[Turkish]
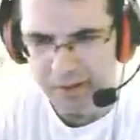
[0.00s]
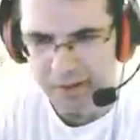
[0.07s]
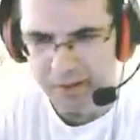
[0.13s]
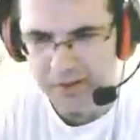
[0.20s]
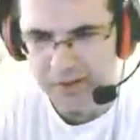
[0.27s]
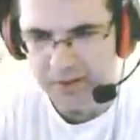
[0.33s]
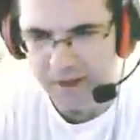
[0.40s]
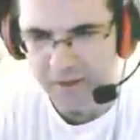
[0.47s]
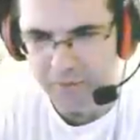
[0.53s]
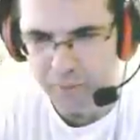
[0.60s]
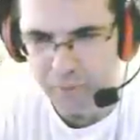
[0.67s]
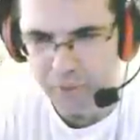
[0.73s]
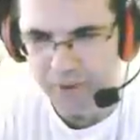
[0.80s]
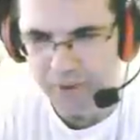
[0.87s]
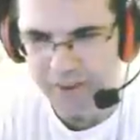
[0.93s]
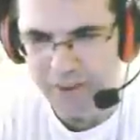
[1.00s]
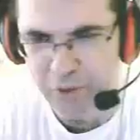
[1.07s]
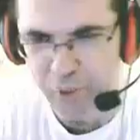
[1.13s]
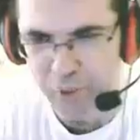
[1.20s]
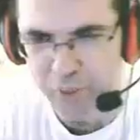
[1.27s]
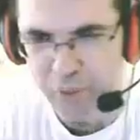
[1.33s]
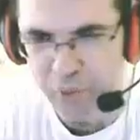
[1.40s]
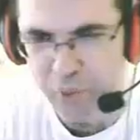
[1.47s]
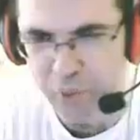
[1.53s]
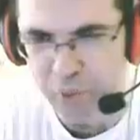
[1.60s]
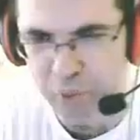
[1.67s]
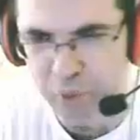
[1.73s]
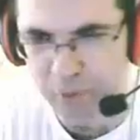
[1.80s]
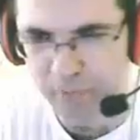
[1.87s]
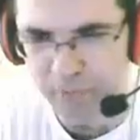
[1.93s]
Aslında hayvan bulsak iyi olur
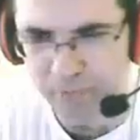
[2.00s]
çünkü...